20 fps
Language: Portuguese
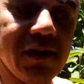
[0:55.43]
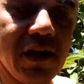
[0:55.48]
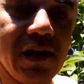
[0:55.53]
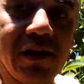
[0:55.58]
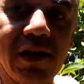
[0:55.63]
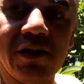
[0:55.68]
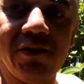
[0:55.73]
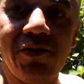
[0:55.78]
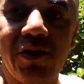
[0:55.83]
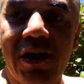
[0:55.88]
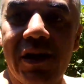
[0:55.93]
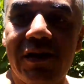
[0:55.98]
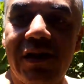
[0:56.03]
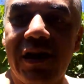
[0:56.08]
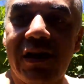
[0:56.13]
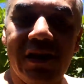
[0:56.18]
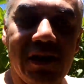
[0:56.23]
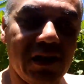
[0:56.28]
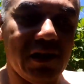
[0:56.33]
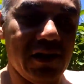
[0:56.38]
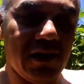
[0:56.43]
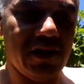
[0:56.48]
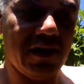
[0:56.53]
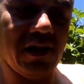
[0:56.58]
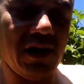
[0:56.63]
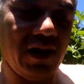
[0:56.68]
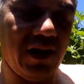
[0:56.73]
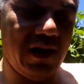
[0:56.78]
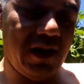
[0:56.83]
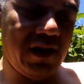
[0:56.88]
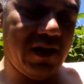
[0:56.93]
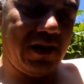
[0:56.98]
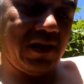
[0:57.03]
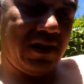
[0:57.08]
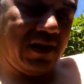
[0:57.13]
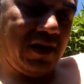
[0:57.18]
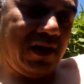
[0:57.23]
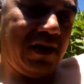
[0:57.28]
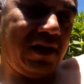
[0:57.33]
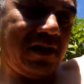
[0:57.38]
a natureza é assim. Ela,
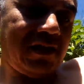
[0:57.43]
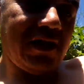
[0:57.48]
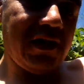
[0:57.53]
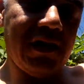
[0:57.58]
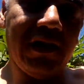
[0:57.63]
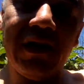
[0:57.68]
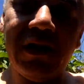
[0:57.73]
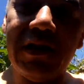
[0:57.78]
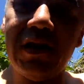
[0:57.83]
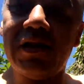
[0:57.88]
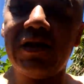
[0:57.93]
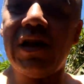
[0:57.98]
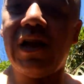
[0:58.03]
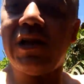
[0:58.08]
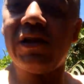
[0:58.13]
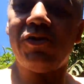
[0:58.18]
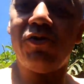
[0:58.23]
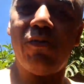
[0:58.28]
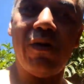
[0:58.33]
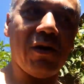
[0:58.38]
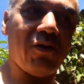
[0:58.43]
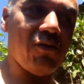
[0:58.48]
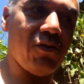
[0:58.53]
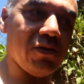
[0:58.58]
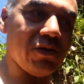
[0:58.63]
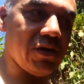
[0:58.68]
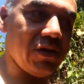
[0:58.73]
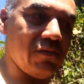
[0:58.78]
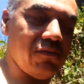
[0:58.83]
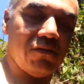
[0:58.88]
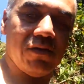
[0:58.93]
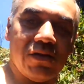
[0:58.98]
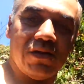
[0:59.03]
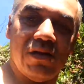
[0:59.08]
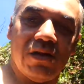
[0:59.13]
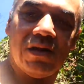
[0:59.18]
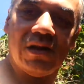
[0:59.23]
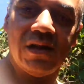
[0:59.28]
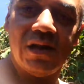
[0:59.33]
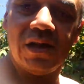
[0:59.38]
você tem que deixar ela tomar conta. Se
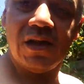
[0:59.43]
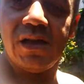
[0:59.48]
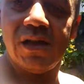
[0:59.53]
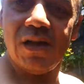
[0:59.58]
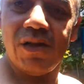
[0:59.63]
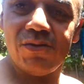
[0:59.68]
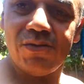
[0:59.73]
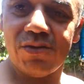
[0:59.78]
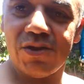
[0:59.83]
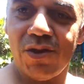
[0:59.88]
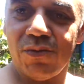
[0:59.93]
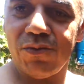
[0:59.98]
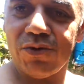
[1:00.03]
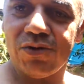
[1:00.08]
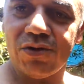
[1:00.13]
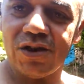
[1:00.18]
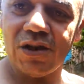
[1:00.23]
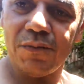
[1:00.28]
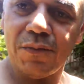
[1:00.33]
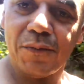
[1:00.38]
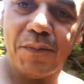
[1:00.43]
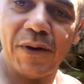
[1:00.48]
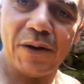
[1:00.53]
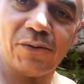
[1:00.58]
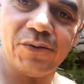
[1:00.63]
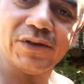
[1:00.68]
você eu não tenho muito tempo para